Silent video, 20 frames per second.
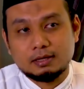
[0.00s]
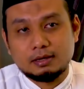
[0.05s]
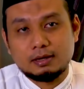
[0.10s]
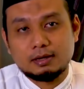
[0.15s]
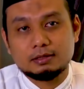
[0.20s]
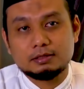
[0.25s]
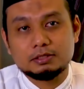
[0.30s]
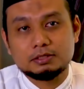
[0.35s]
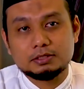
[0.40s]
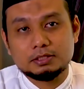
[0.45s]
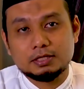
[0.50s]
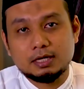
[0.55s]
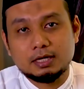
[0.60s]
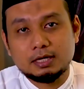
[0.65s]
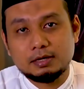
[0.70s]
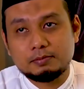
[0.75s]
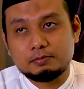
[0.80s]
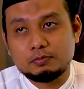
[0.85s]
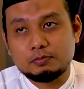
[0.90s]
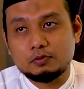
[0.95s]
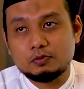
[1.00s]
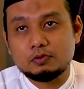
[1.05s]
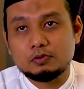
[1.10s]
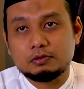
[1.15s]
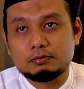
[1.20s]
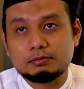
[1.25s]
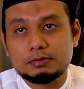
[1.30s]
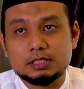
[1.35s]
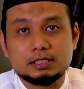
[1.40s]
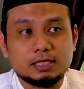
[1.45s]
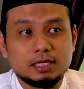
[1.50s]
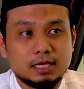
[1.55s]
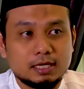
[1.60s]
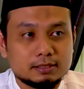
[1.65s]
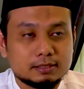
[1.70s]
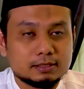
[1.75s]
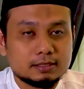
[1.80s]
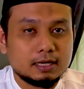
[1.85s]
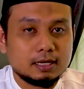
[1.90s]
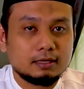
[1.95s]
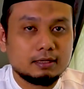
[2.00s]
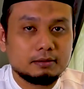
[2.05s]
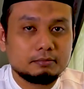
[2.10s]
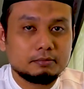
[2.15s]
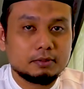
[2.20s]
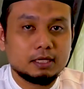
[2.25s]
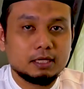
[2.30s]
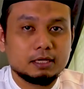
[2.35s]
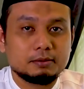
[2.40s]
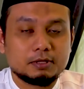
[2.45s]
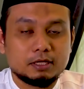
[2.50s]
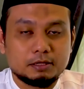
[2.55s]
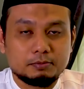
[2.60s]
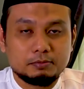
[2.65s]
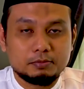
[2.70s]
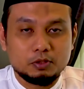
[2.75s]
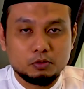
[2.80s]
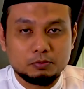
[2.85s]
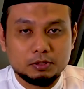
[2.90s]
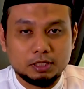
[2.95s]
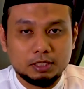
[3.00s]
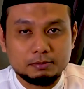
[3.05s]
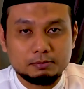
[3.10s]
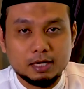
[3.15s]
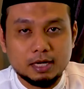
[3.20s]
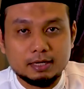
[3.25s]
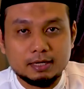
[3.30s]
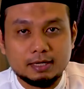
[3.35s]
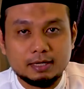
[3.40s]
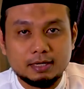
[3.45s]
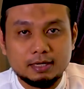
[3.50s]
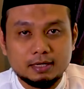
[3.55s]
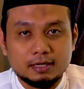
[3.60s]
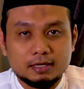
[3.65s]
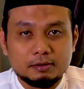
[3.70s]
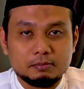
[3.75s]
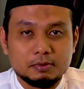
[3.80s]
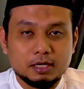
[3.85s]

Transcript: Aisyah pun menjelaskan bagaimana beliau beribadah,